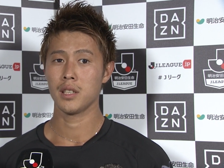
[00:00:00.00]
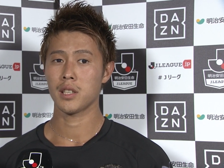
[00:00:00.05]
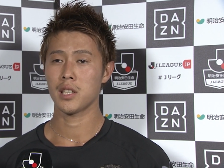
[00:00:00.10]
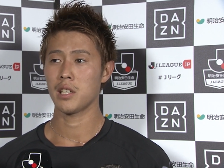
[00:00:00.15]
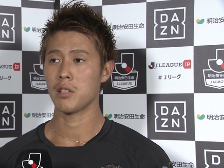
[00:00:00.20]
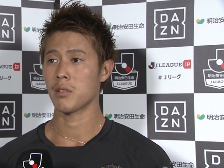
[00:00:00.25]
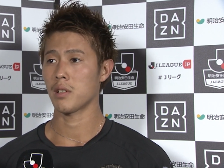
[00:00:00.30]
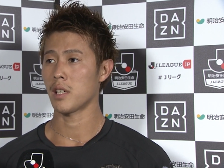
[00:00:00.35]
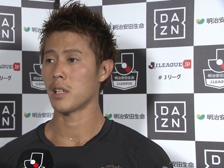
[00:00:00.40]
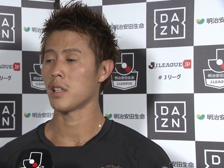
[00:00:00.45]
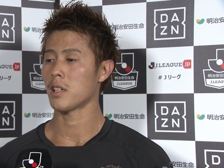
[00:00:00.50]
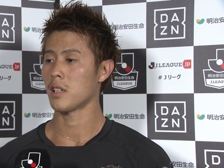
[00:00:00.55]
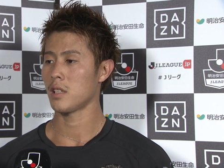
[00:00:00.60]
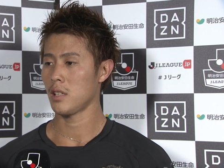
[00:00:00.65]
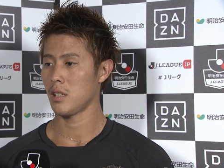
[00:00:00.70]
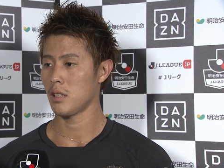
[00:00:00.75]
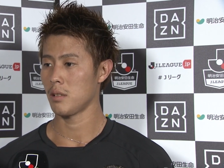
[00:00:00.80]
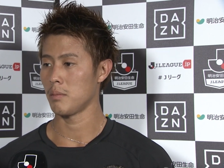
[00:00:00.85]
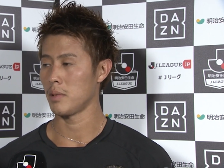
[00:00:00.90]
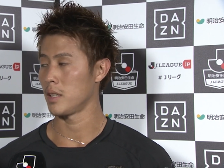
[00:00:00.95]
ケンユがあれだけ、
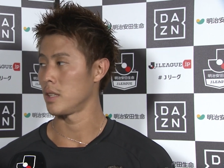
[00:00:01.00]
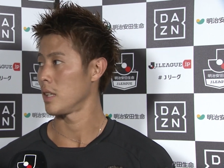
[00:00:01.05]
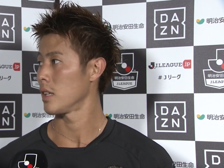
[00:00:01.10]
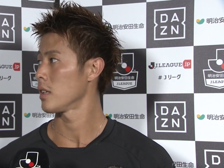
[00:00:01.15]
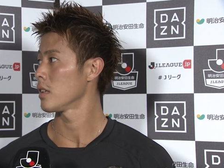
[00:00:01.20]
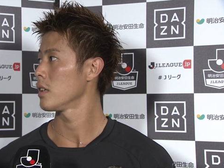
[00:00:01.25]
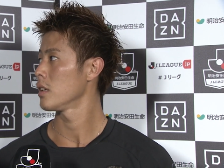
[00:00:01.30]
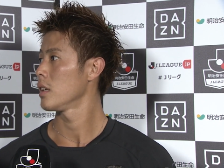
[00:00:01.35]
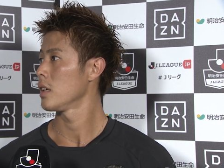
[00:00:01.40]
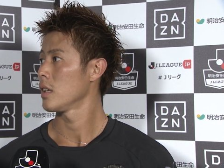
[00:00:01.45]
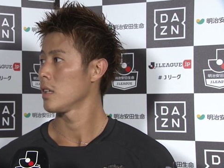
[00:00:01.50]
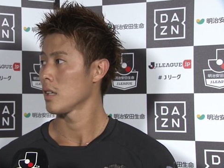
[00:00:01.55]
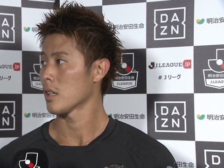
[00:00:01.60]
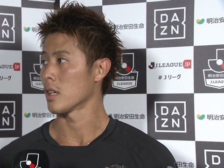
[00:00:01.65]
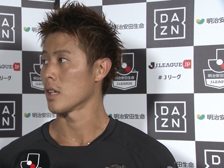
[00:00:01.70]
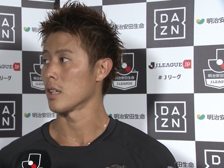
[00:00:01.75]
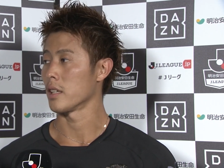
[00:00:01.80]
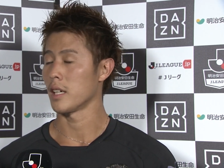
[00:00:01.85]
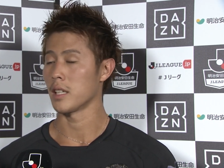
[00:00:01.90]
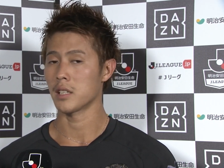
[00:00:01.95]
前で
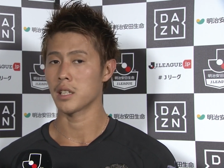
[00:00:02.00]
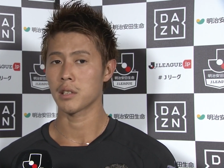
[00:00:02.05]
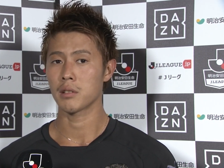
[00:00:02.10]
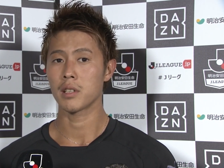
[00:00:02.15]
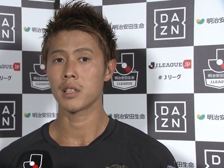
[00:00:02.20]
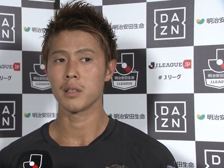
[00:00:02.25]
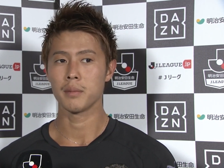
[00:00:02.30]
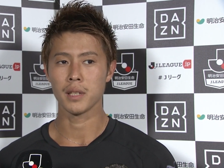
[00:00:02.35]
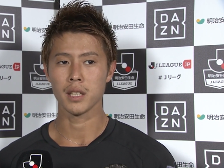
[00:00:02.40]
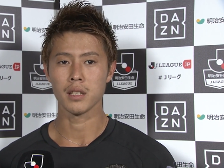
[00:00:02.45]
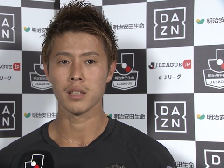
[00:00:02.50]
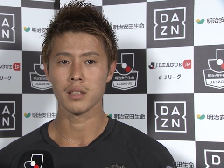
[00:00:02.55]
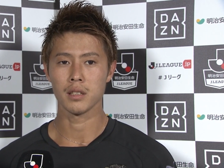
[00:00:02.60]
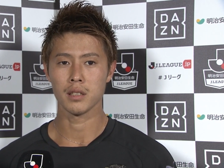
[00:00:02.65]
体張ってくれれば